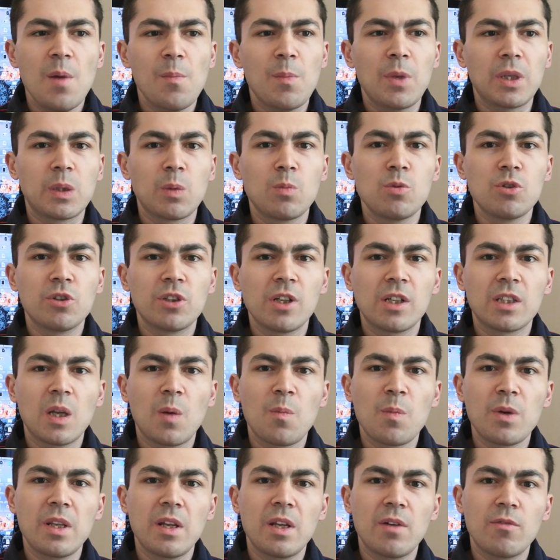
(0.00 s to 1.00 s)
Потому что когда
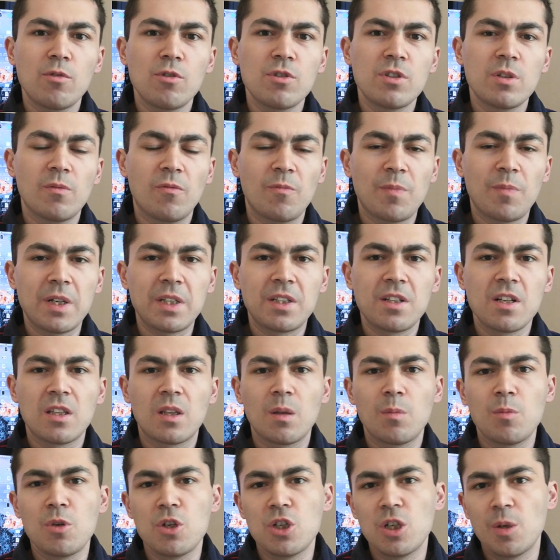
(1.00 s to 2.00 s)
мы наводим в
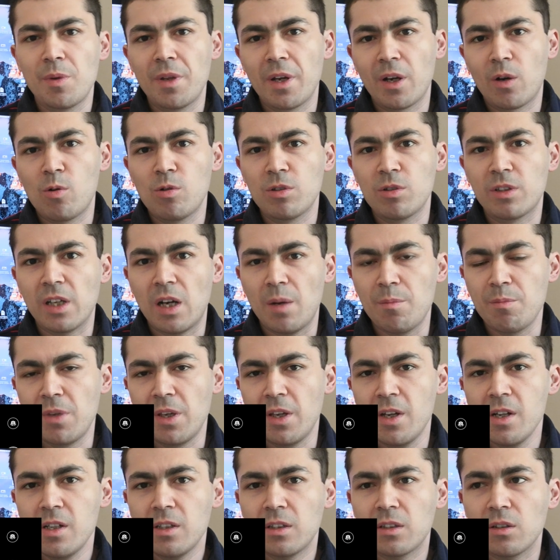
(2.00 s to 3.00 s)
портретном режиме на какой-то
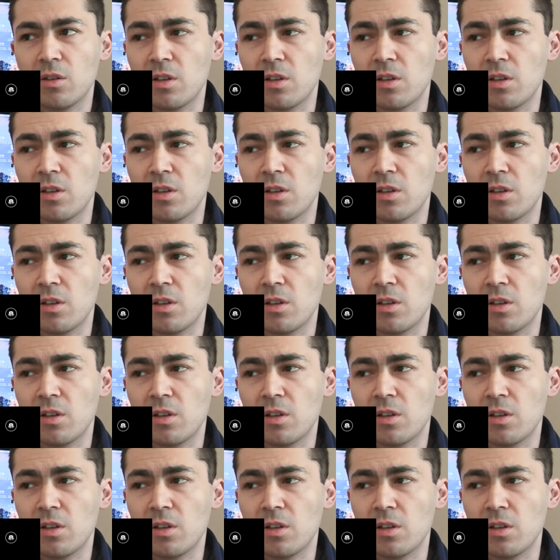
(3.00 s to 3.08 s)
объект,